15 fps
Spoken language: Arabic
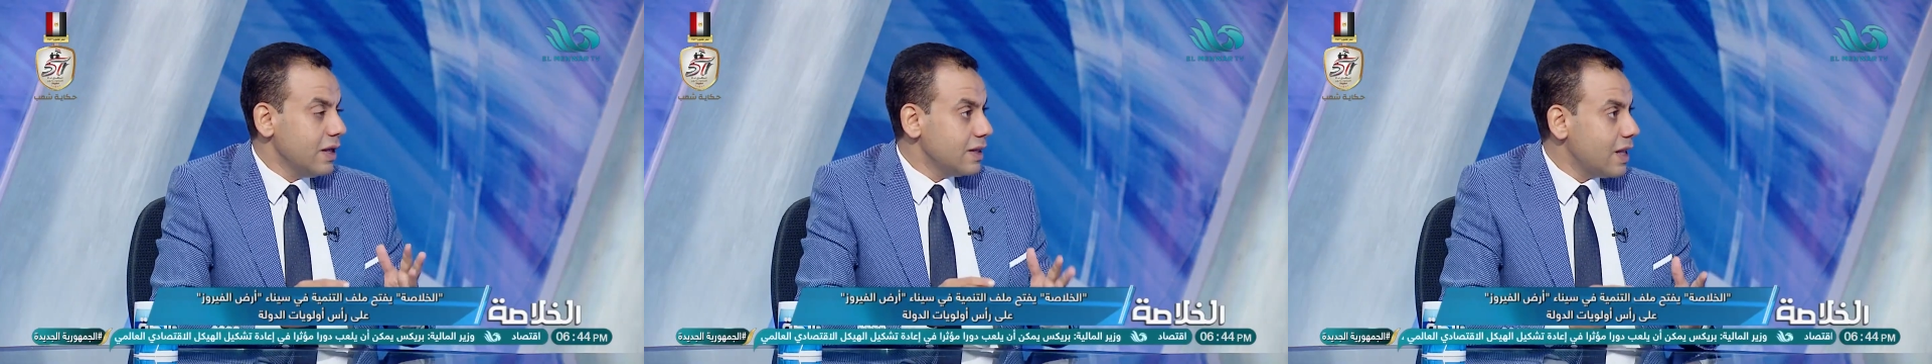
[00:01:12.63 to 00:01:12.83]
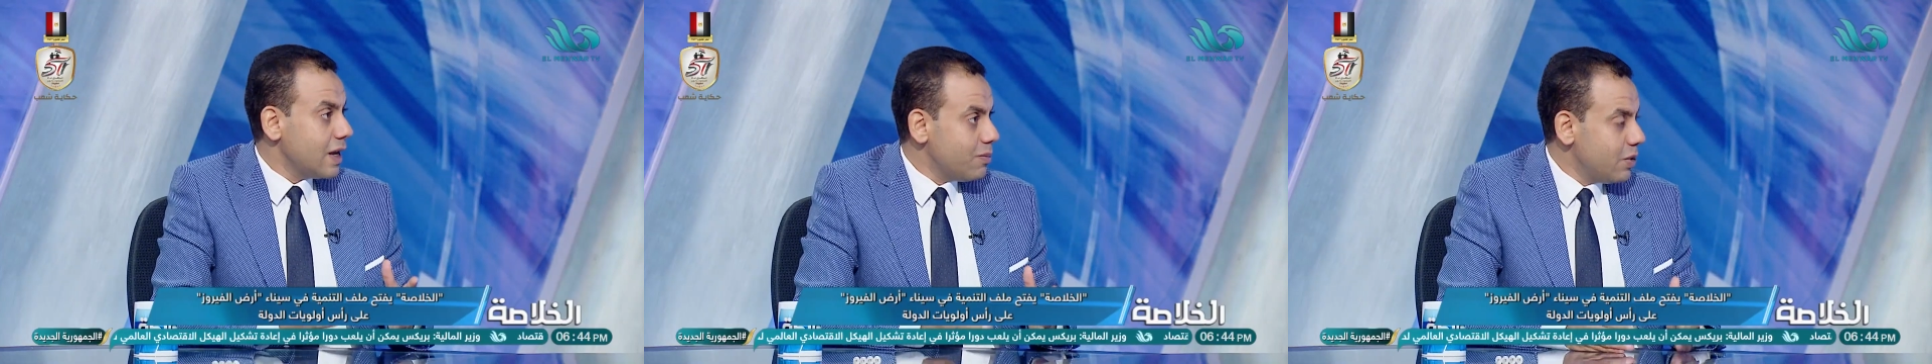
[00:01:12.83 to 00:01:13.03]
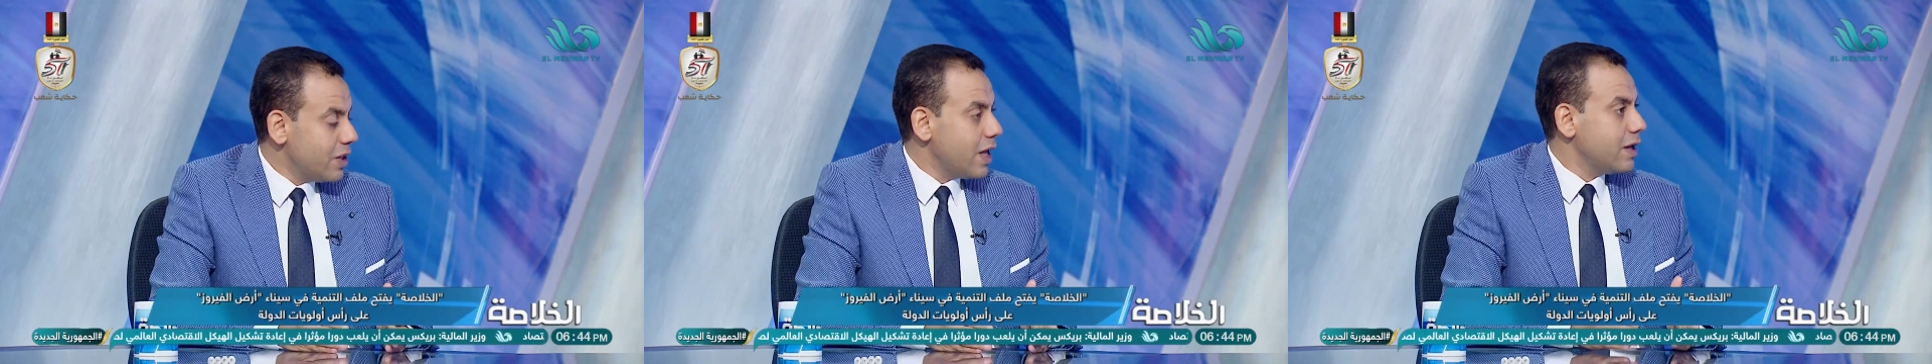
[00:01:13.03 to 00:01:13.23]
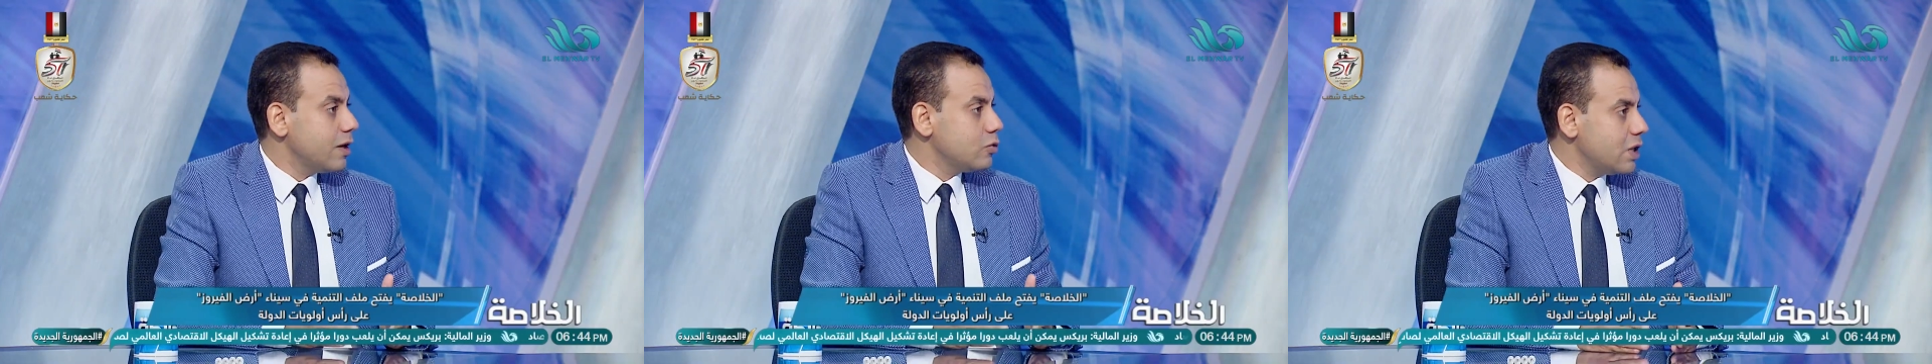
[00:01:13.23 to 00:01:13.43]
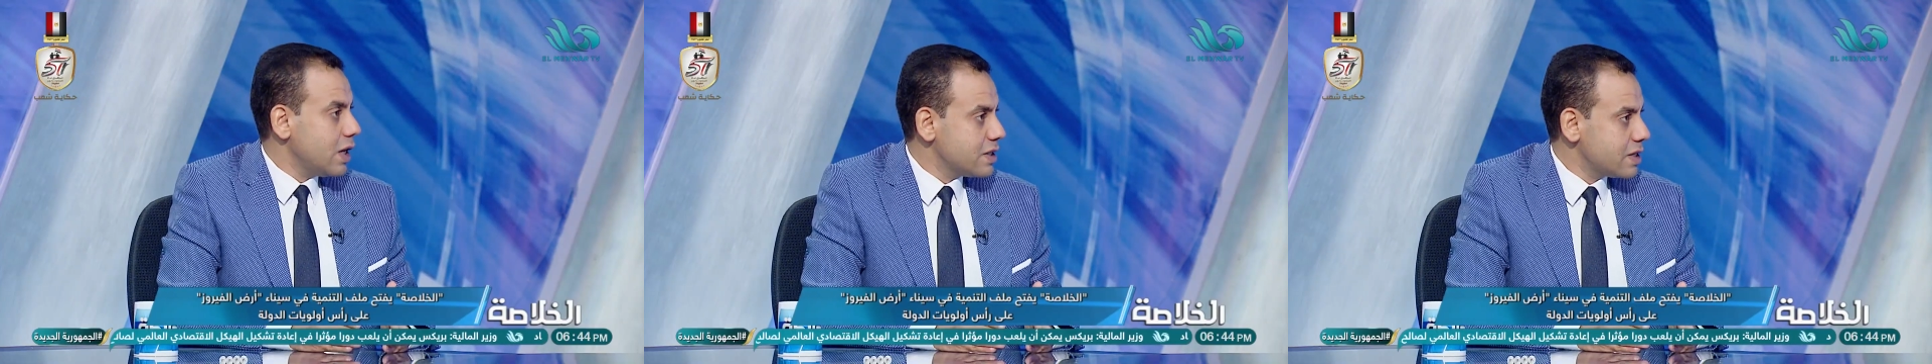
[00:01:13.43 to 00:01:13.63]
ده البدايه
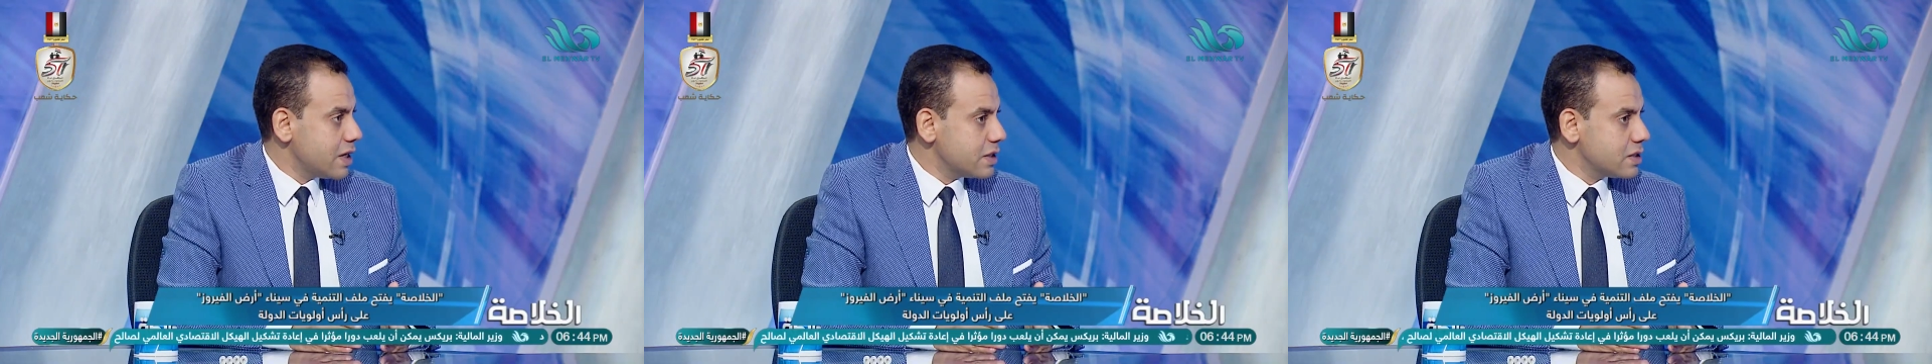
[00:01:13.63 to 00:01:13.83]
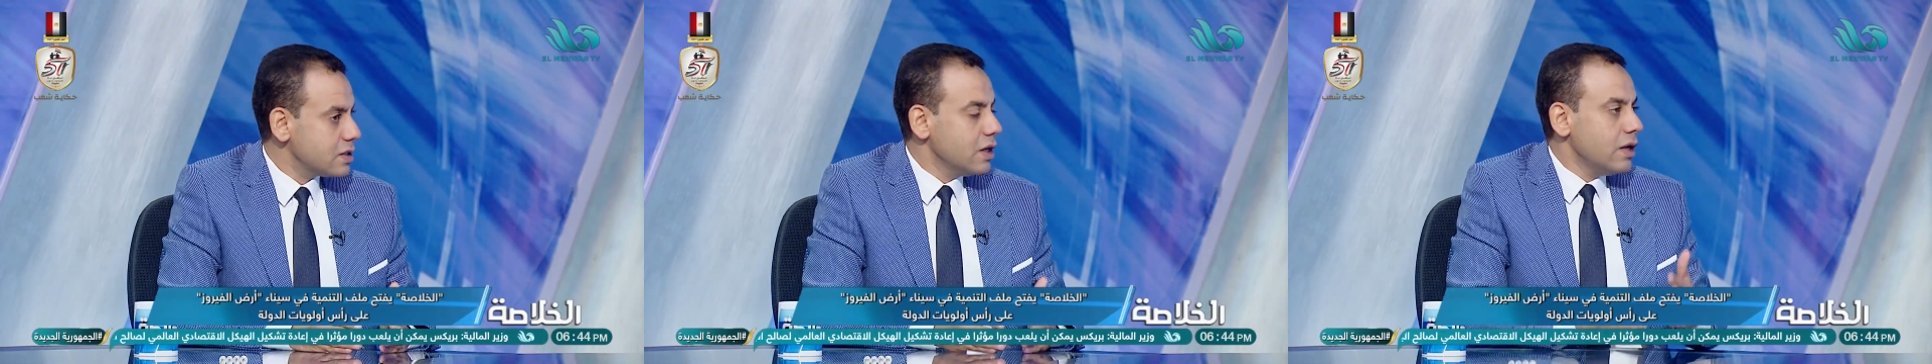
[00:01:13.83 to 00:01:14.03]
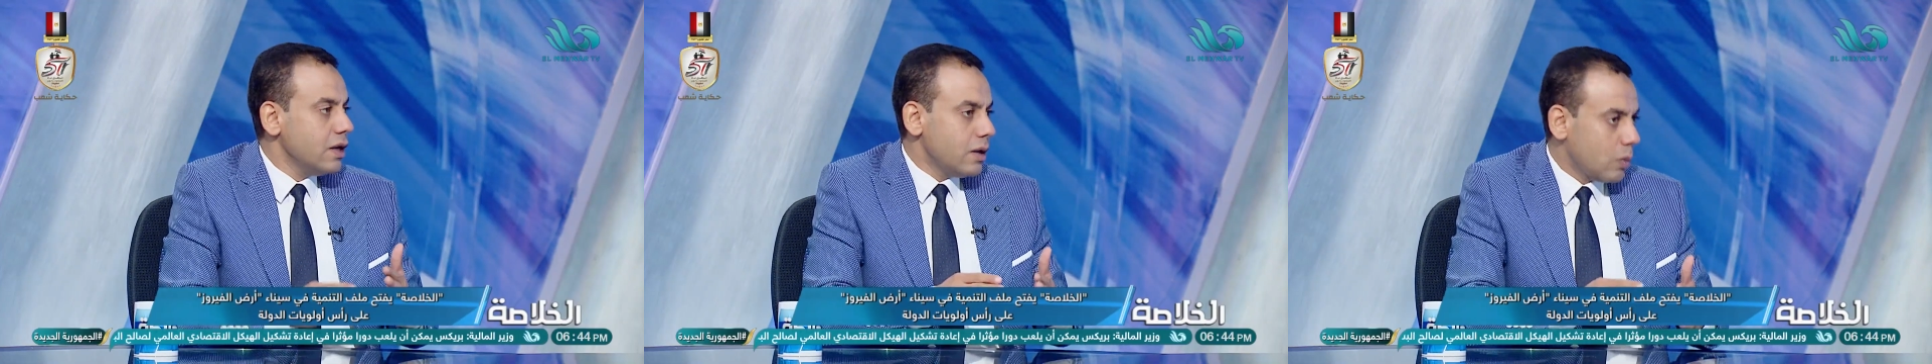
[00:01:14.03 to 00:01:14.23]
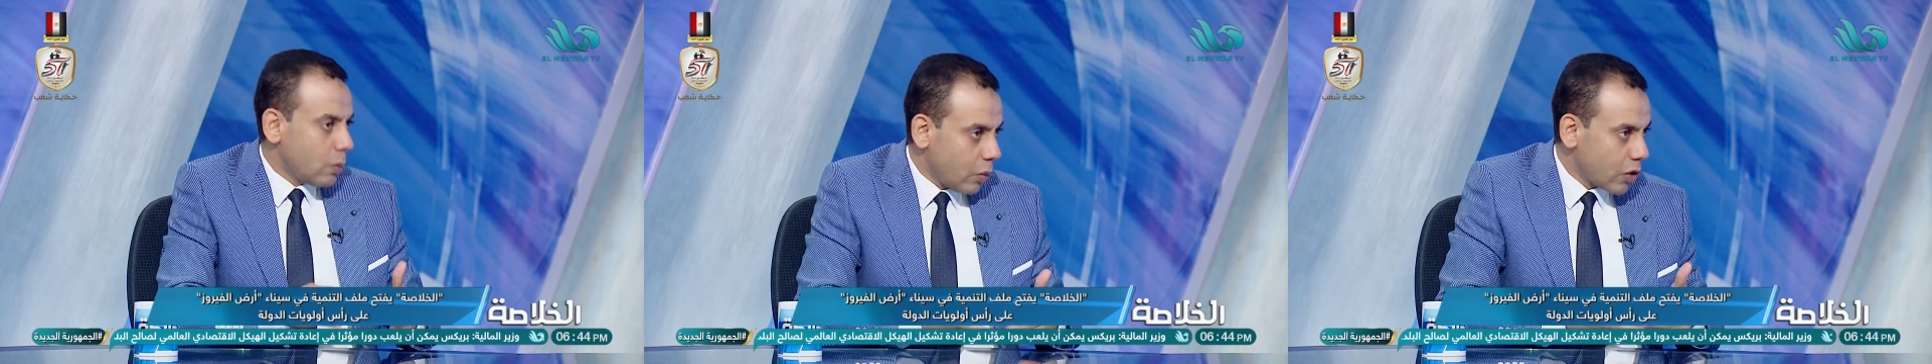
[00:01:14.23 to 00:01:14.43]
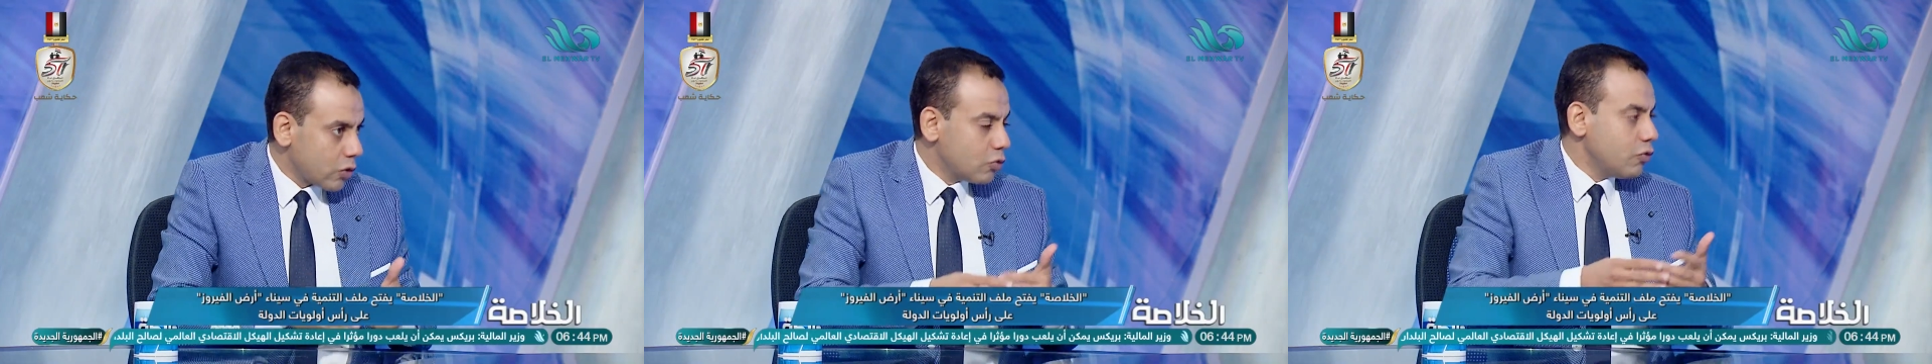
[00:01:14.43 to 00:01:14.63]
ودي الاساس
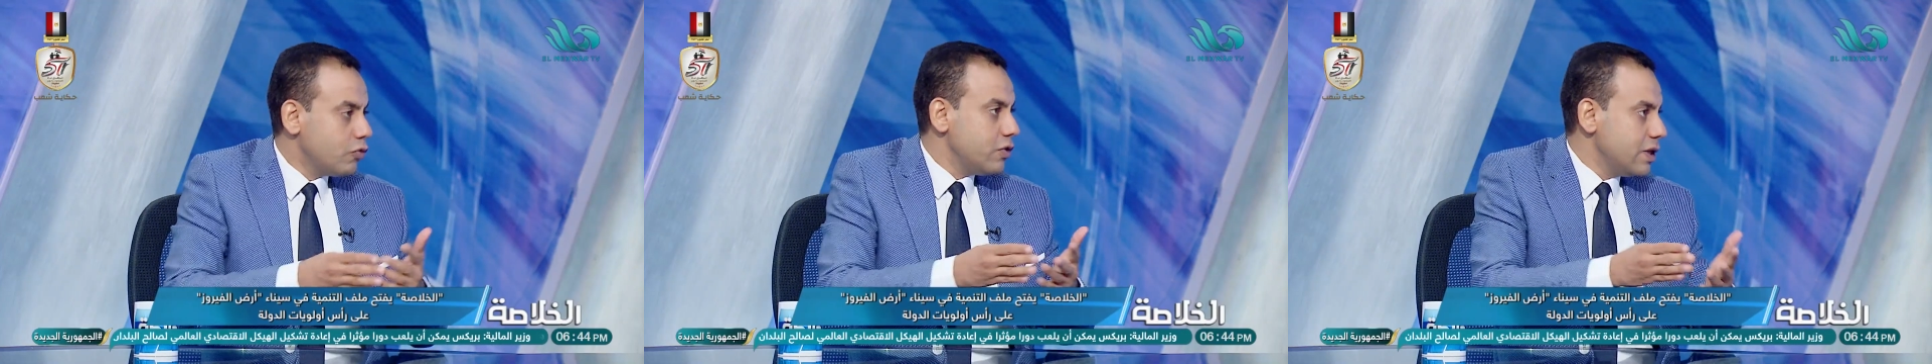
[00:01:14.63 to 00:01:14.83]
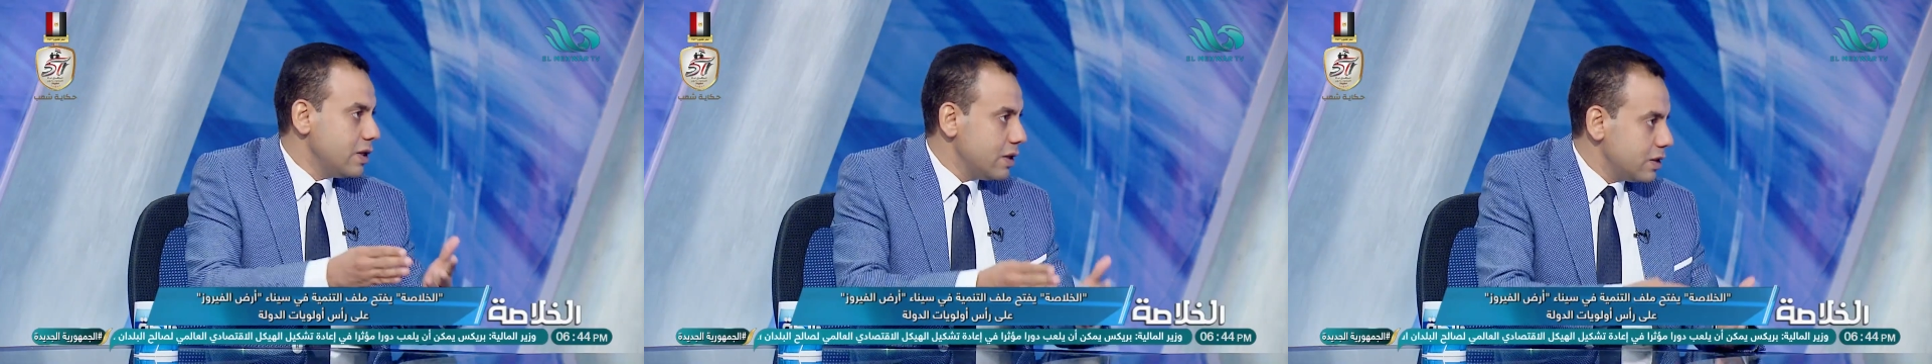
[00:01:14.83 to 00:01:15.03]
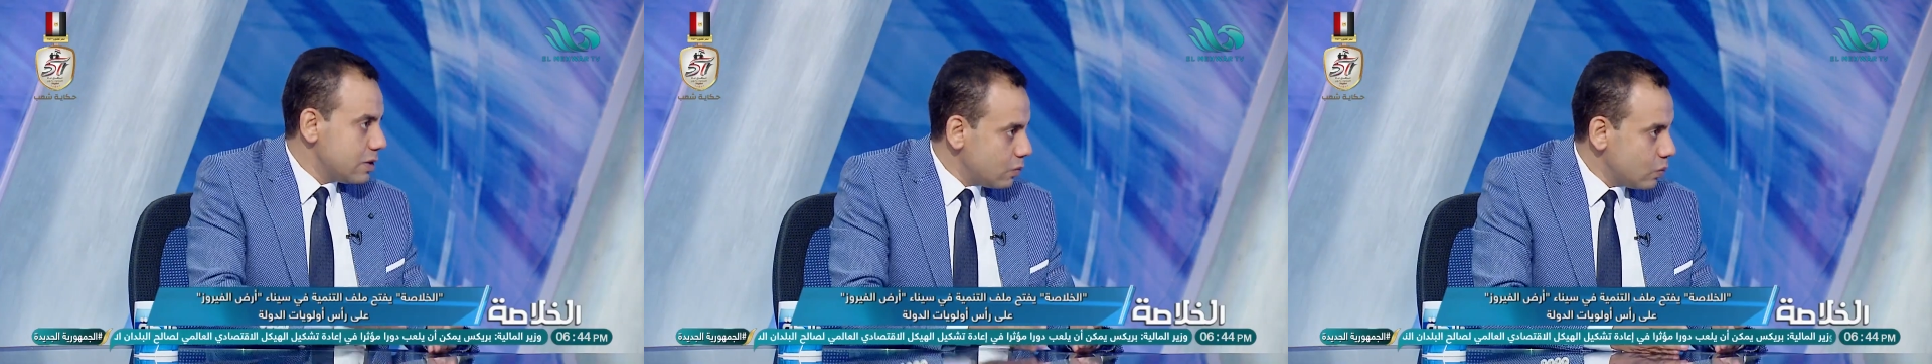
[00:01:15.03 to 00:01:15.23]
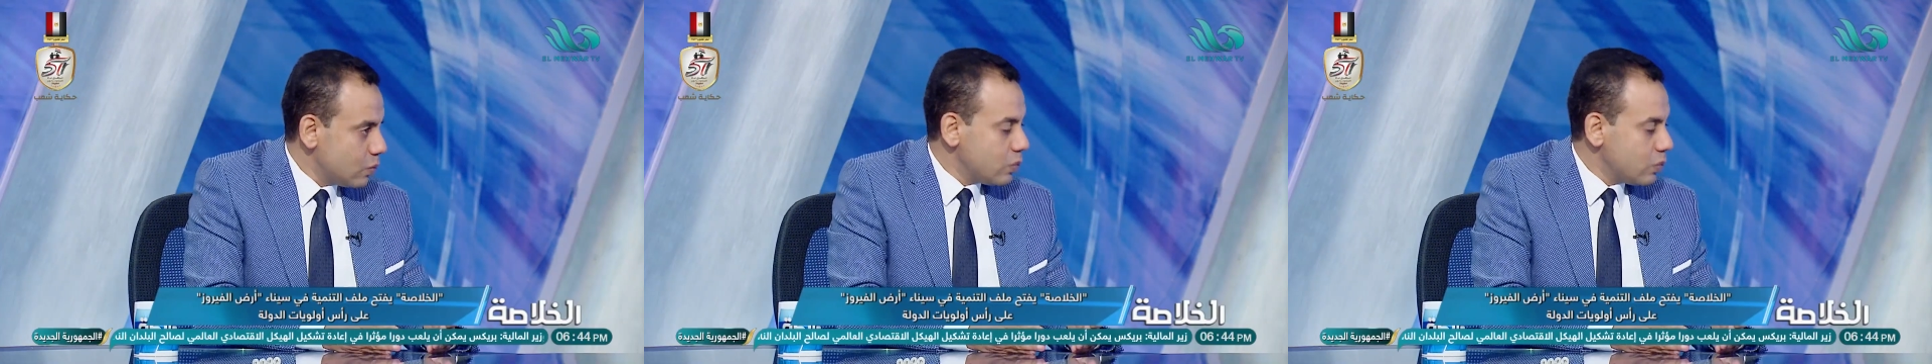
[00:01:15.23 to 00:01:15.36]
برضو في